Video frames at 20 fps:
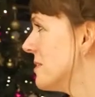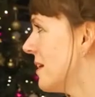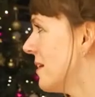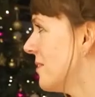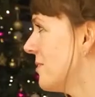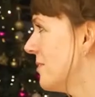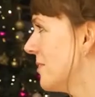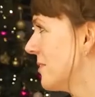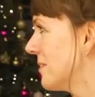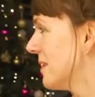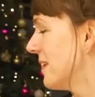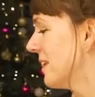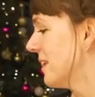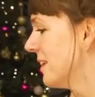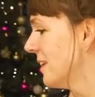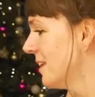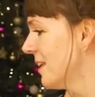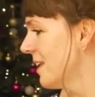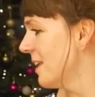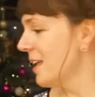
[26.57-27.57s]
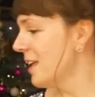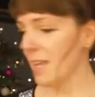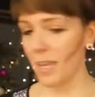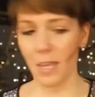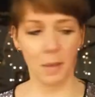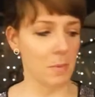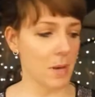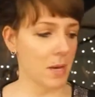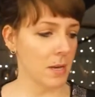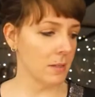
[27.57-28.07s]
ça. Ok.
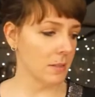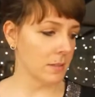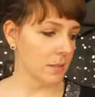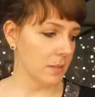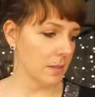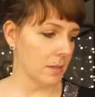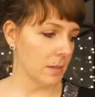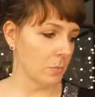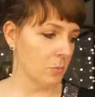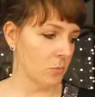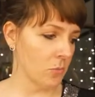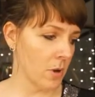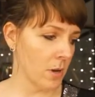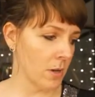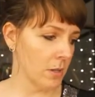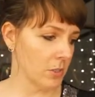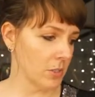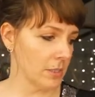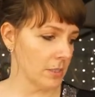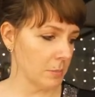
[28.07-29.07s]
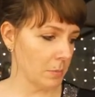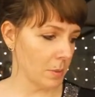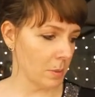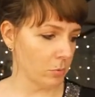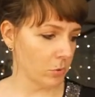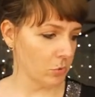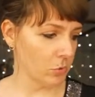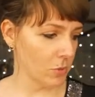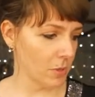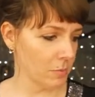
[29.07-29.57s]
Eh ben, euh, moi, je sais pas
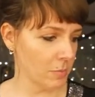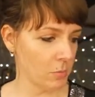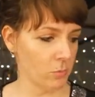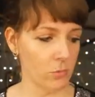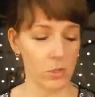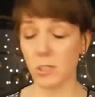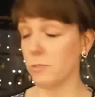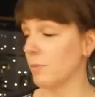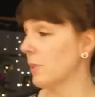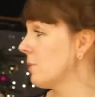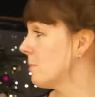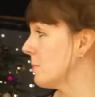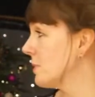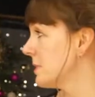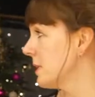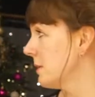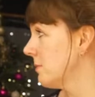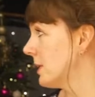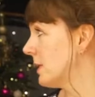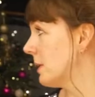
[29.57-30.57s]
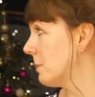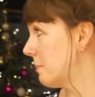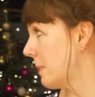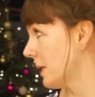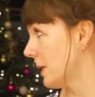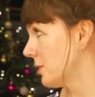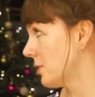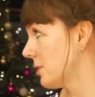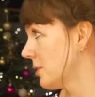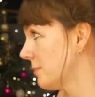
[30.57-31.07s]
pour toi, mais moi, je vais commencer avec des
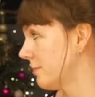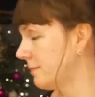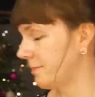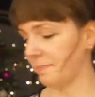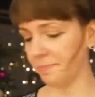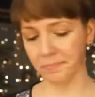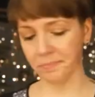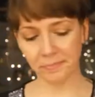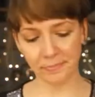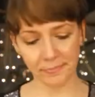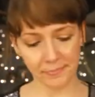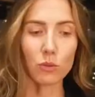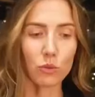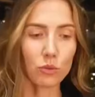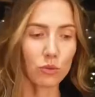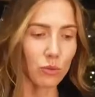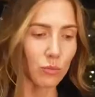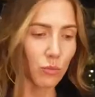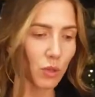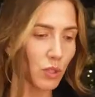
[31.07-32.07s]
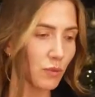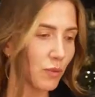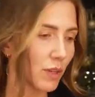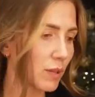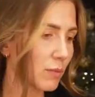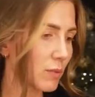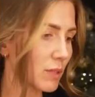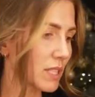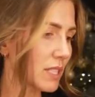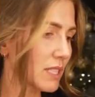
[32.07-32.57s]
patchs. Bah écoute, moi, je vais
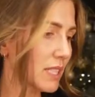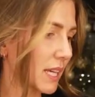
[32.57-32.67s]
commencer